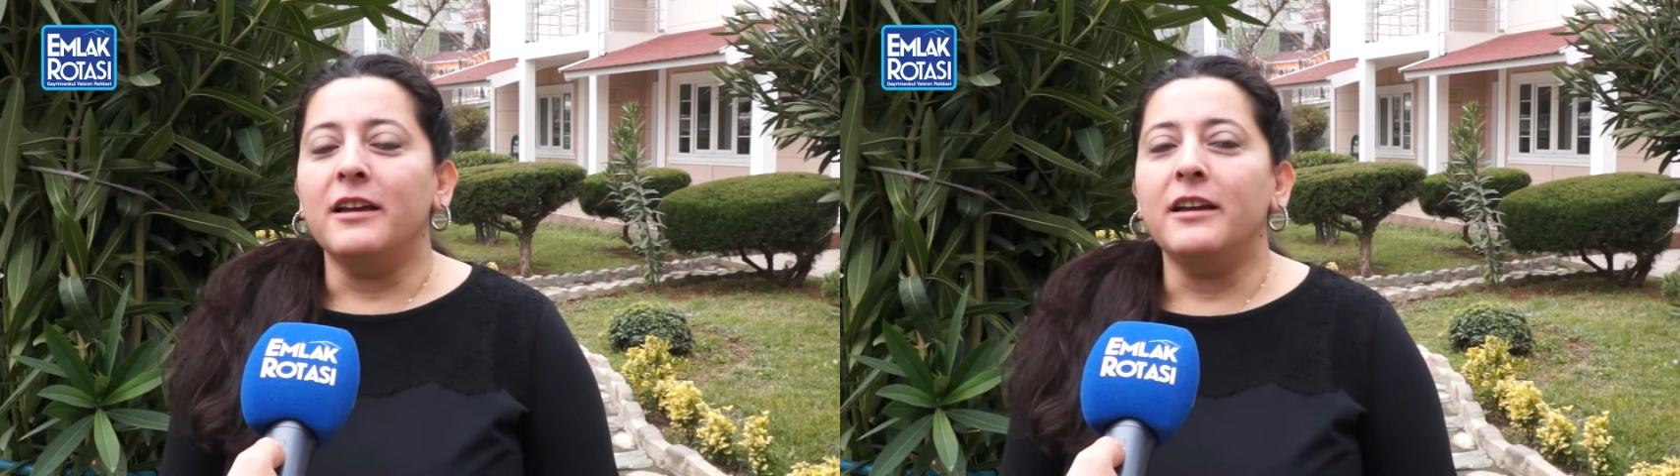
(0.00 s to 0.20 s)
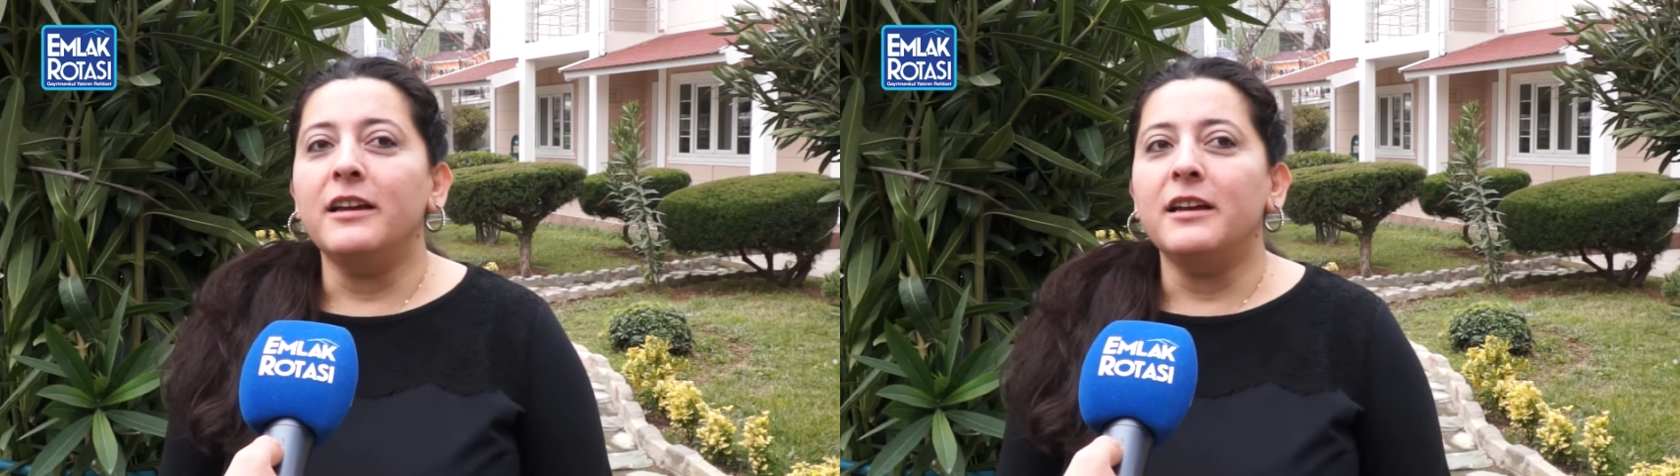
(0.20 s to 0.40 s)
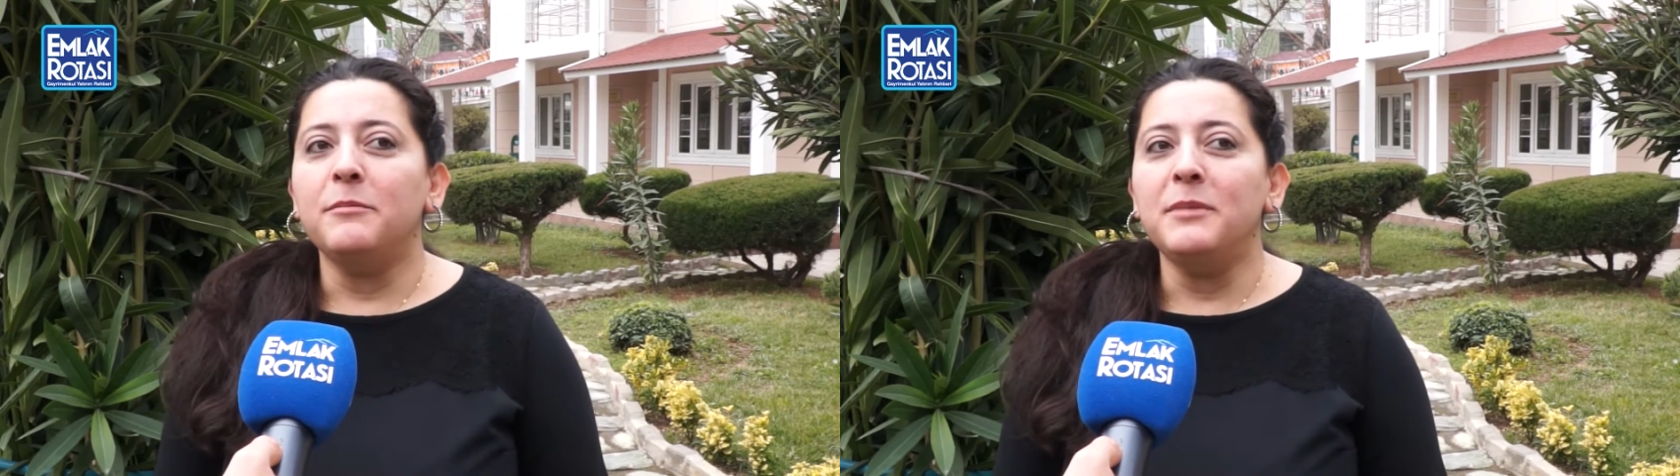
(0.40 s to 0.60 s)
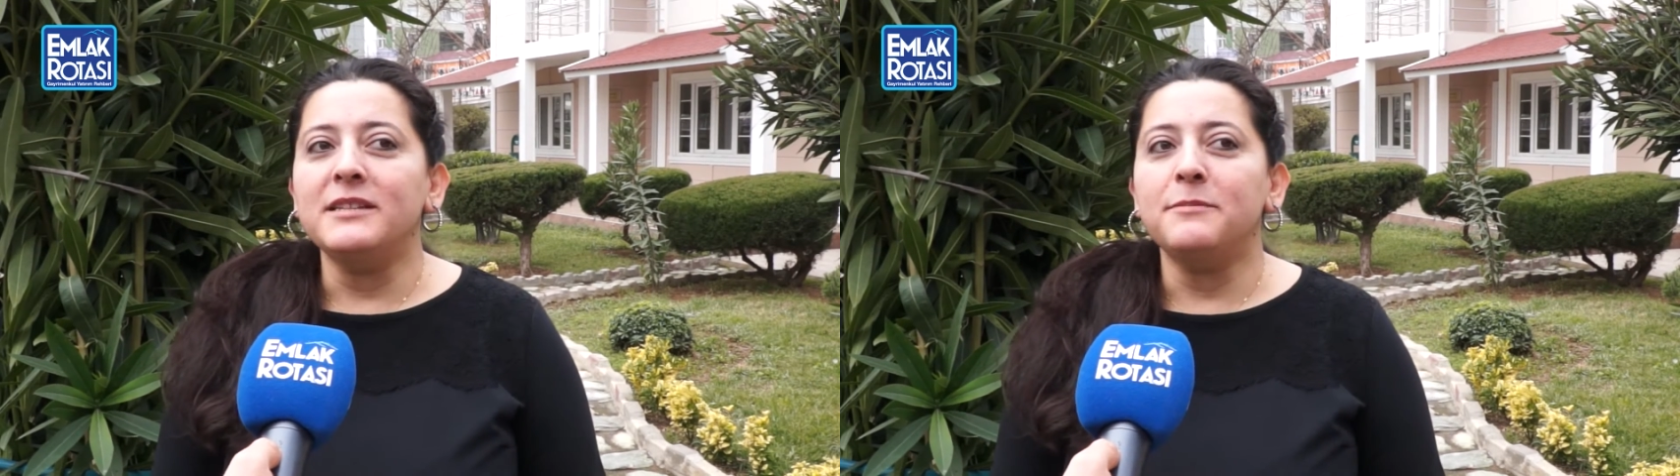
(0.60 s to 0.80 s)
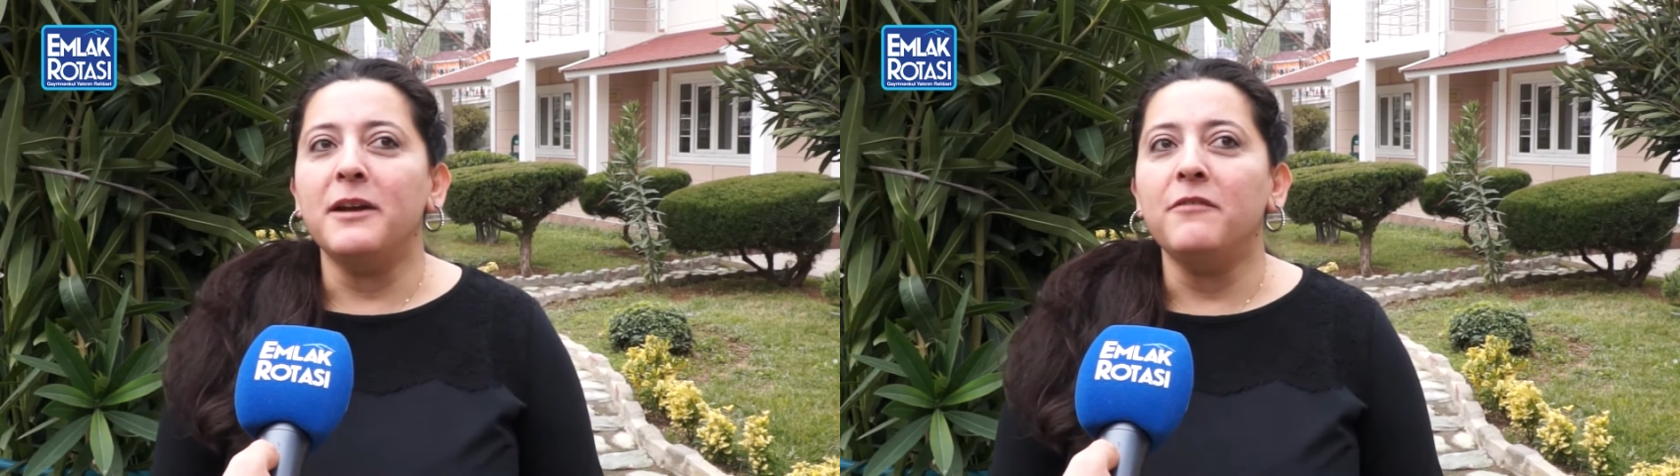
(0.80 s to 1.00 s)
Ee,
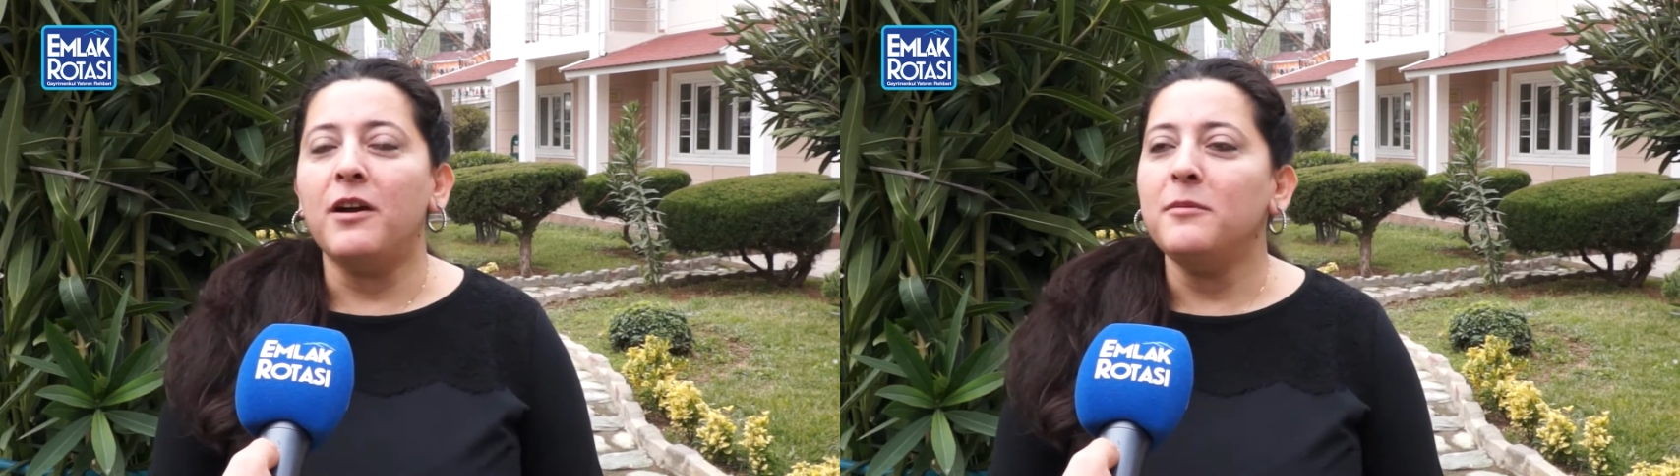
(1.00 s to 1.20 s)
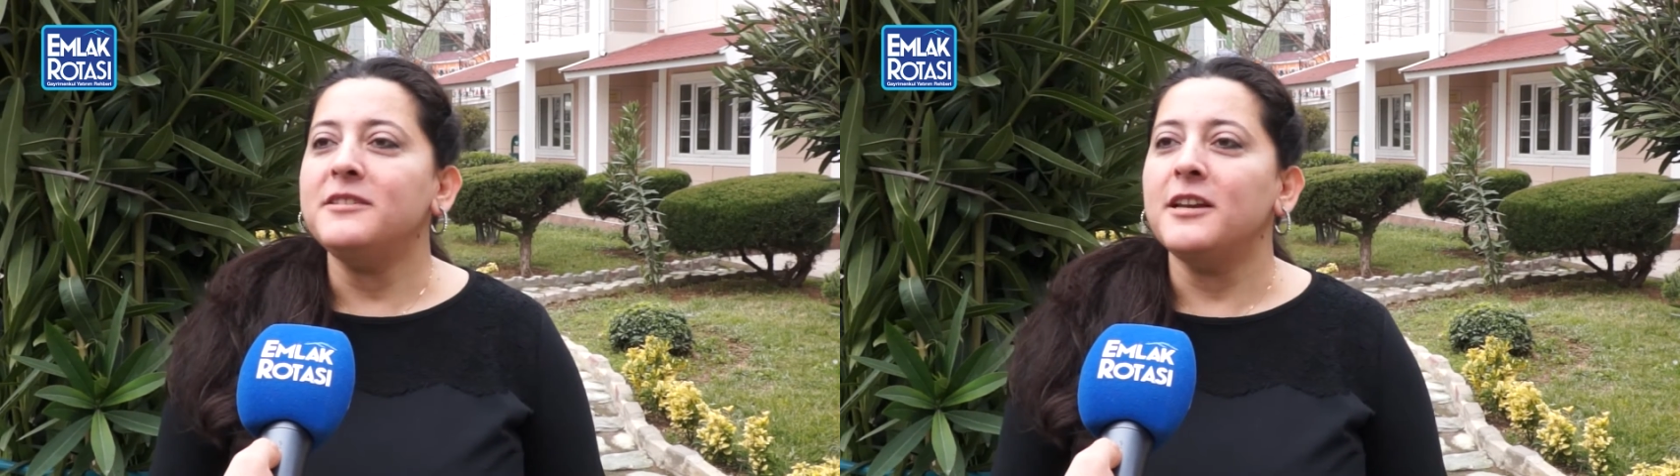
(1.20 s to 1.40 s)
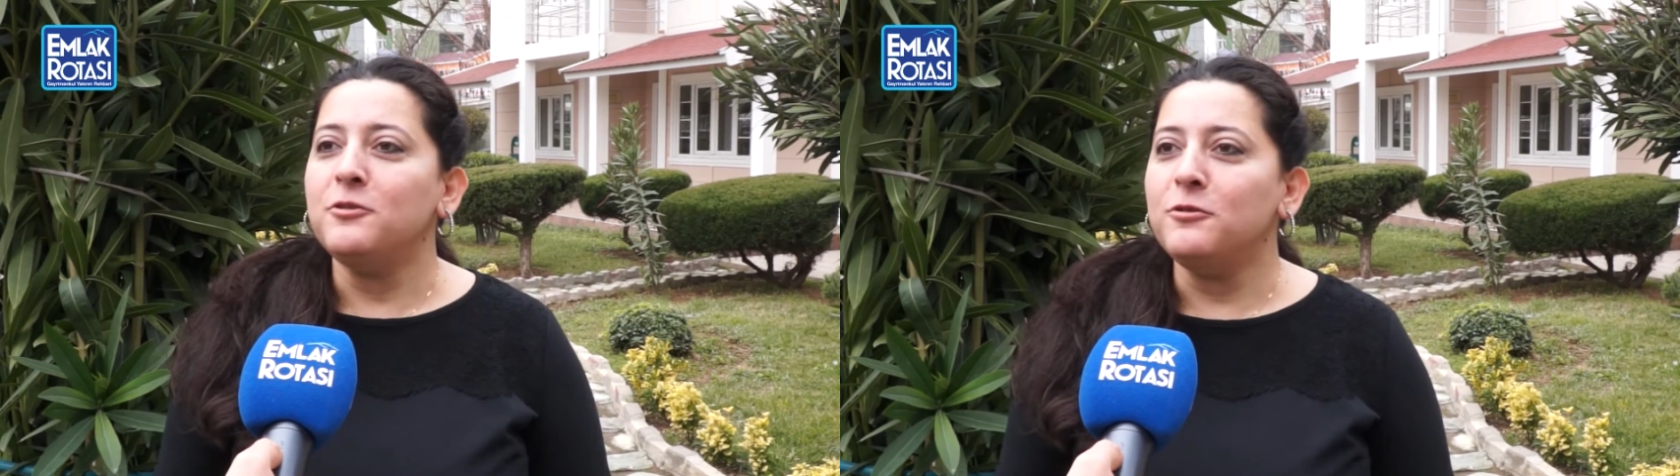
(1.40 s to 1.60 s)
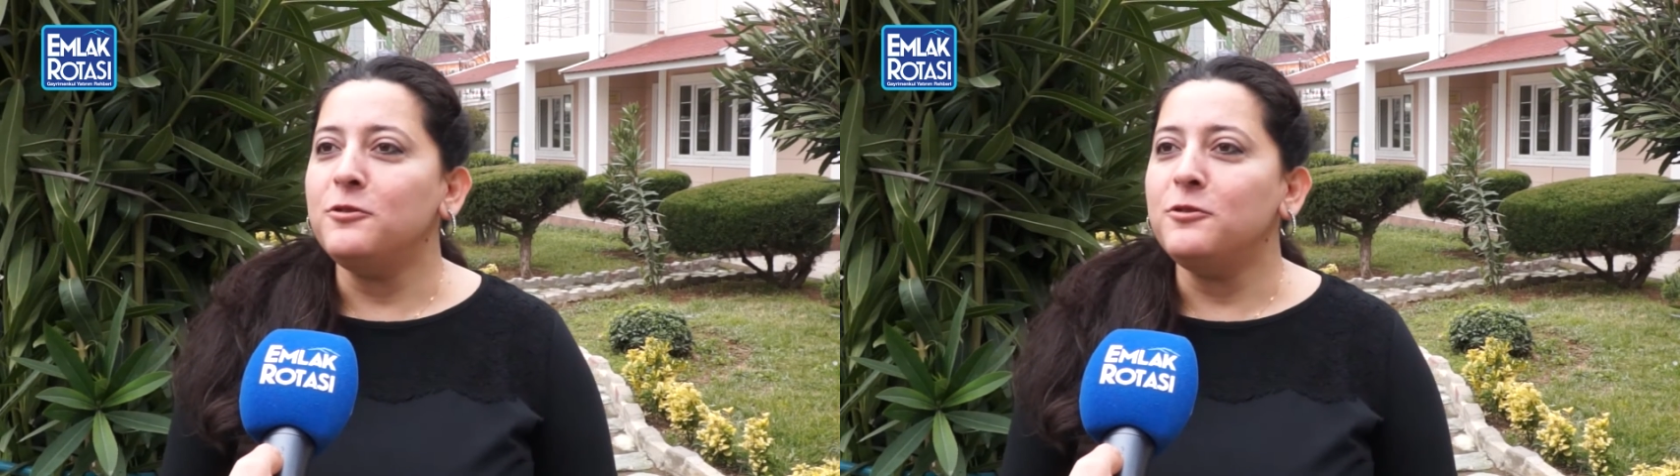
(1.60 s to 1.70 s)
biz prefabrik sektörünü